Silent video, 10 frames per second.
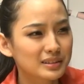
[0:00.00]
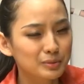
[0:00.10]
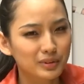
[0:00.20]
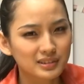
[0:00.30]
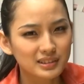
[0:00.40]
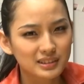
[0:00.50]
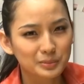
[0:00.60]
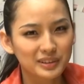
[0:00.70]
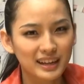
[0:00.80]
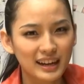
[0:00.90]
玩什
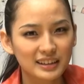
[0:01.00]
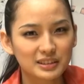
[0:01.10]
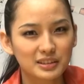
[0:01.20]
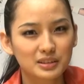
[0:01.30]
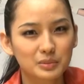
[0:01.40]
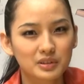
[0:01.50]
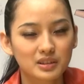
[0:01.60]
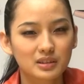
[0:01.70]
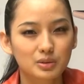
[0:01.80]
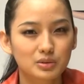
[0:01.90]
么开车什么
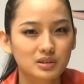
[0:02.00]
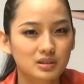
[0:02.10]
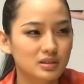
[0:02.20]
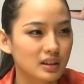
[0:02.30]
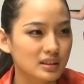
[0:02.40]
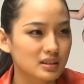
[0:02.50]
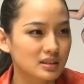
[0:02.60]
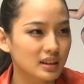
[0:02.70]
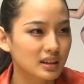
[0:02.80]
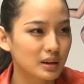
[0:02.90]
的，都是男生
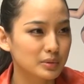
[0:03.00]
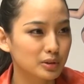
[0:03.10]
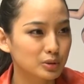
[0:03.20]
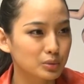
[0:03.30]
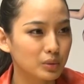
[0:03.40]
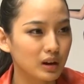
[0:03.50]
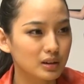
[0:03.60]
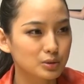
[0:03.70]
在开比较多啊，